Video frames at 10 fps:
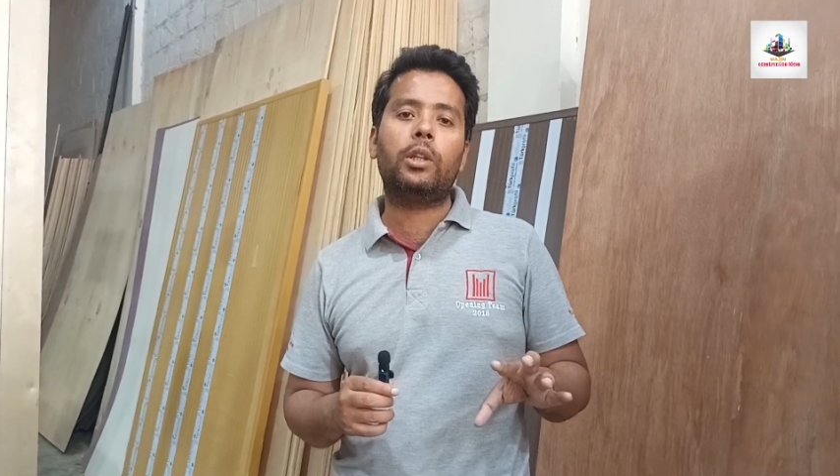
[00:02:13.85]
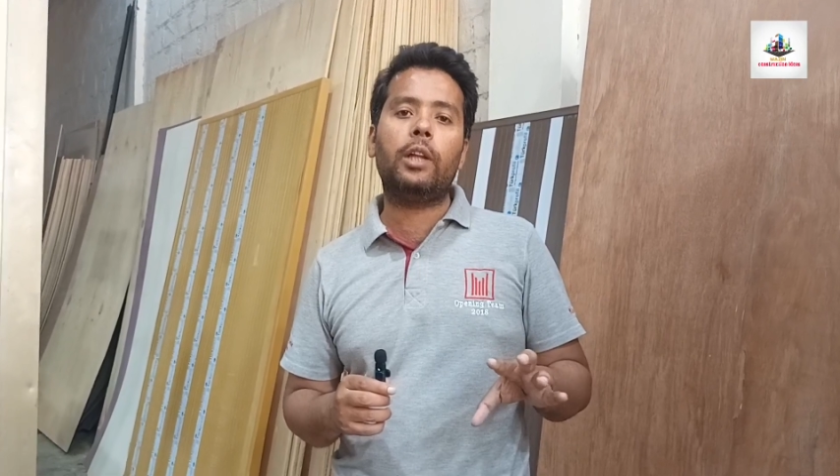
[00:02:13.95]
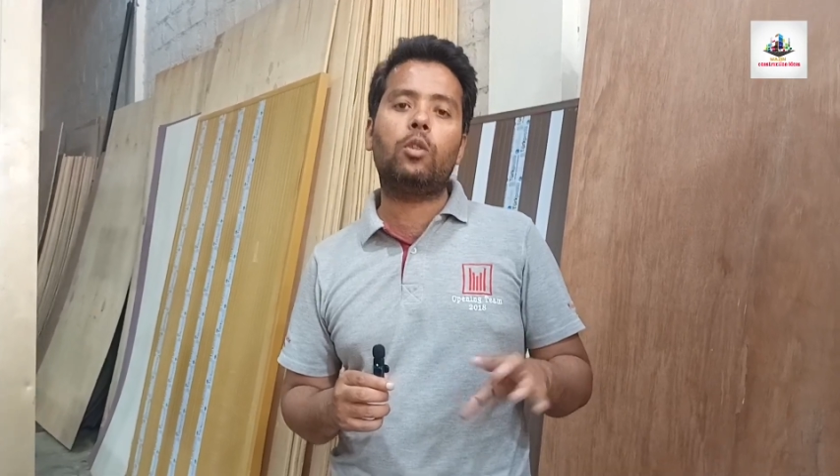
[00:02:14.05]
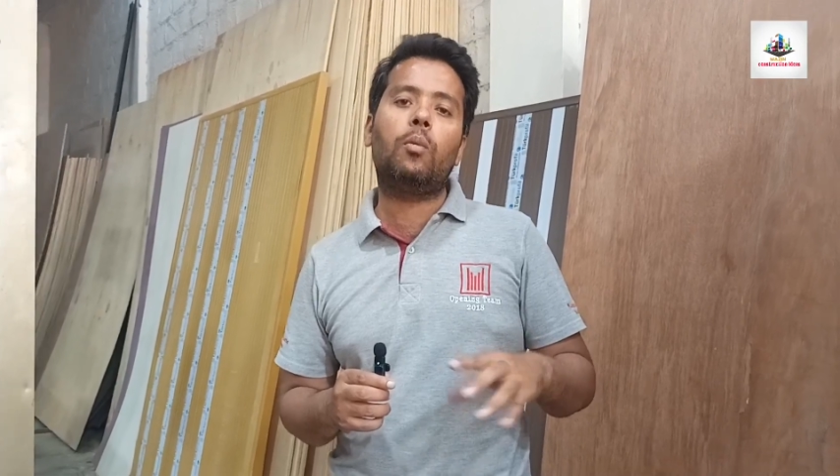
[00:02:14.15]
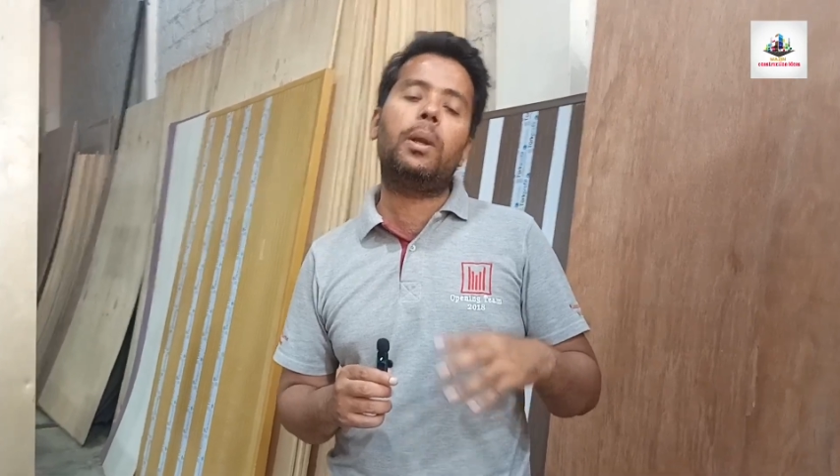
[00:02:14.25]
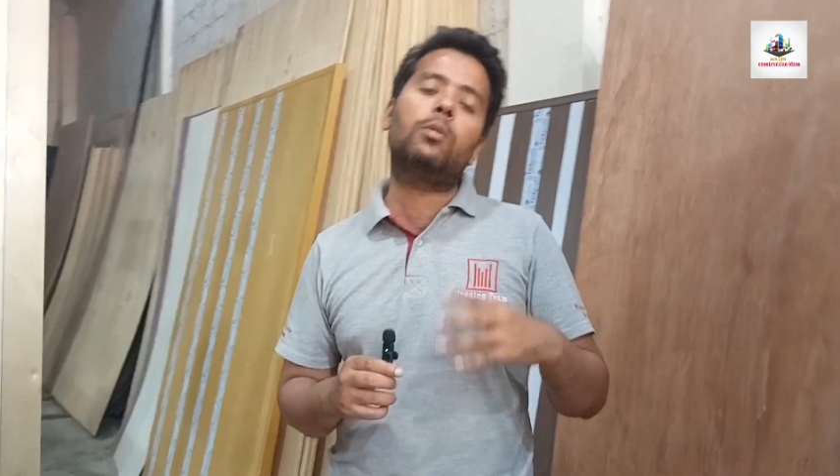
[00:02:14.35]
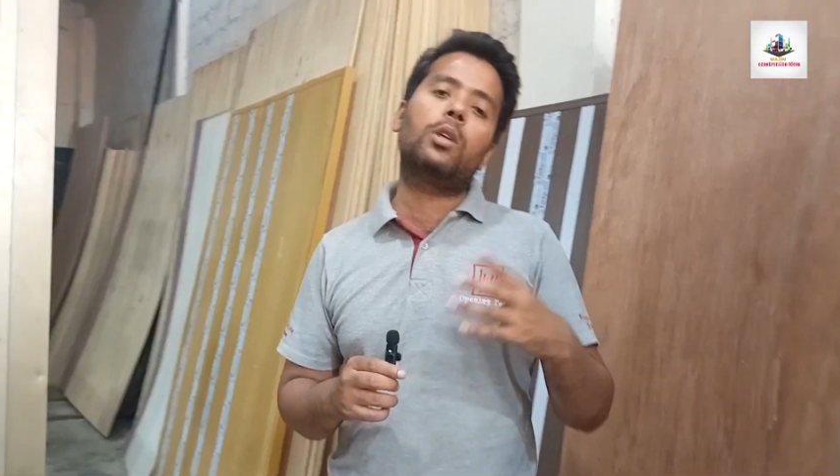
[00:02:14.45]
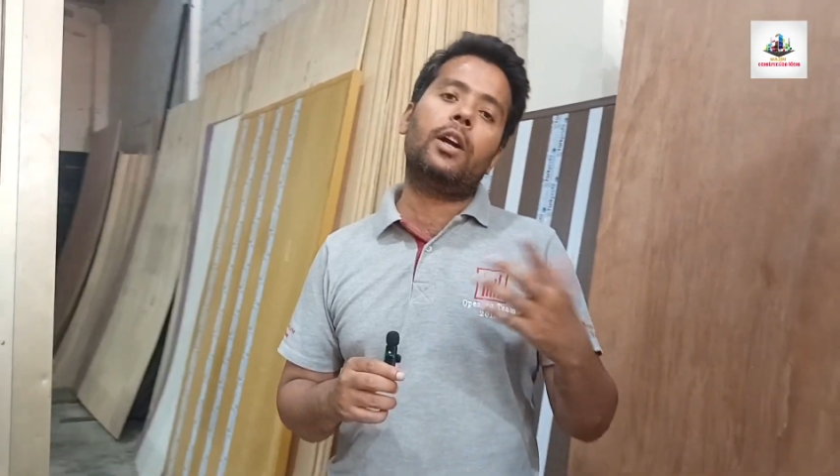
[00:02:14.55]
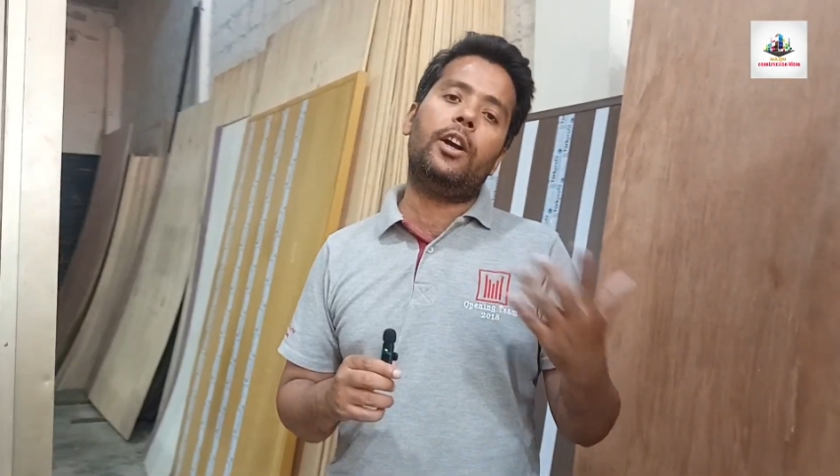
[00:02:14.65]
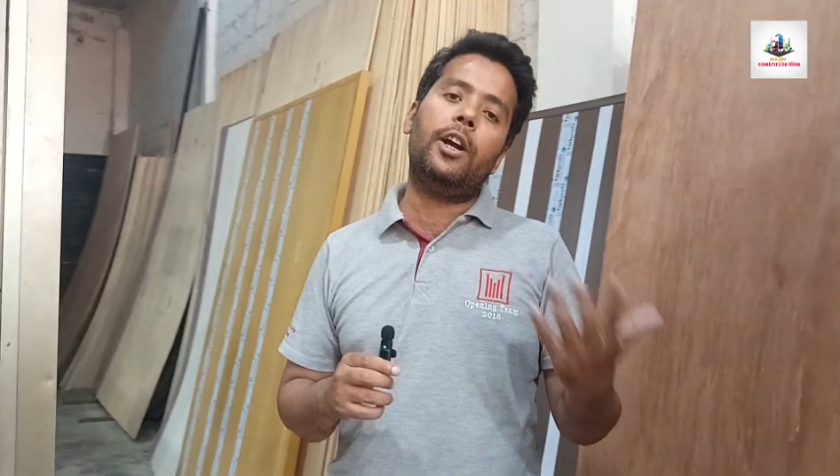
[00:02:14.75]
होता है तो फिर
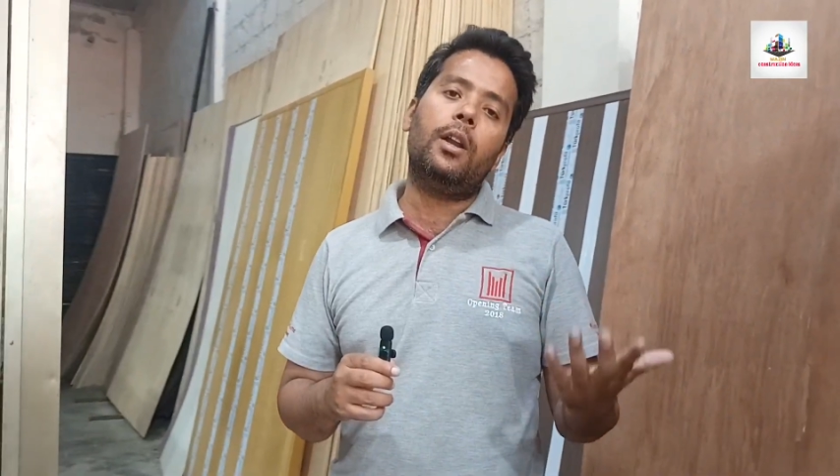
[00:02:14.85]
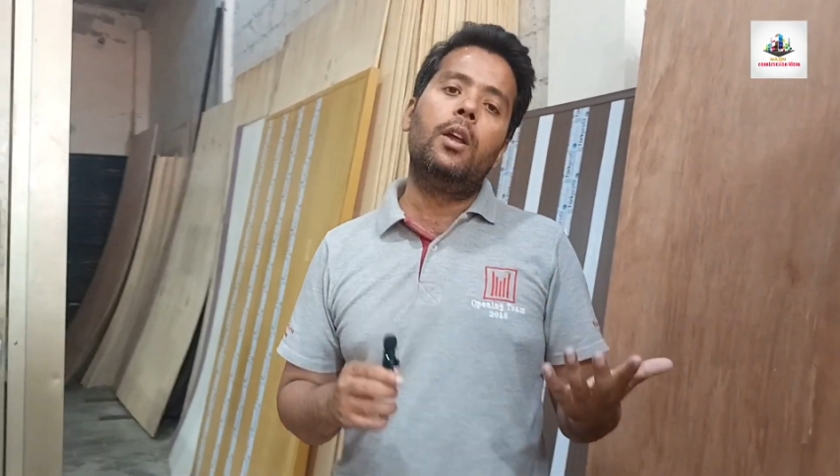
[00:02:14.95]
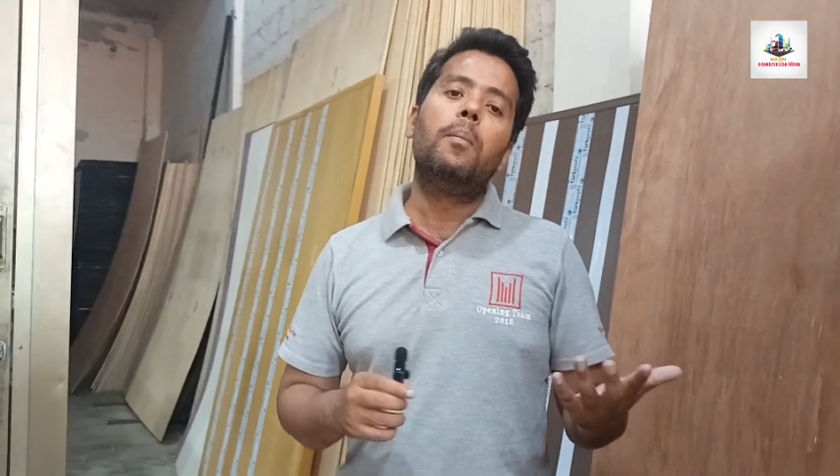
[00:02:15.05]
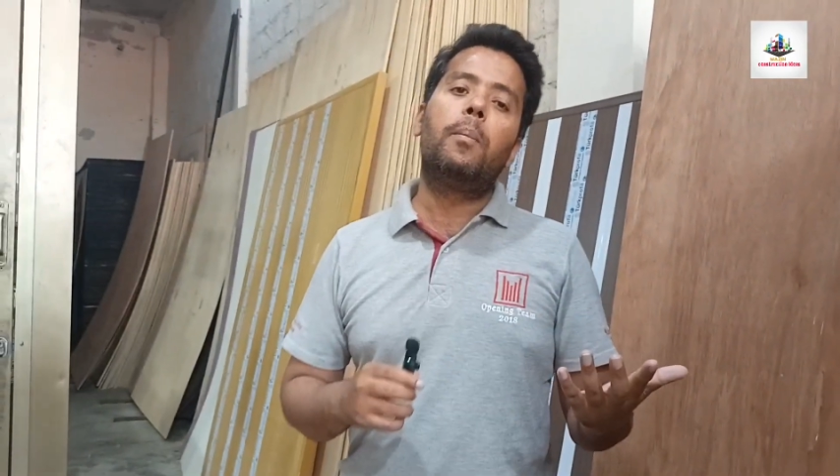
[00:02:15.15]
उसका रेट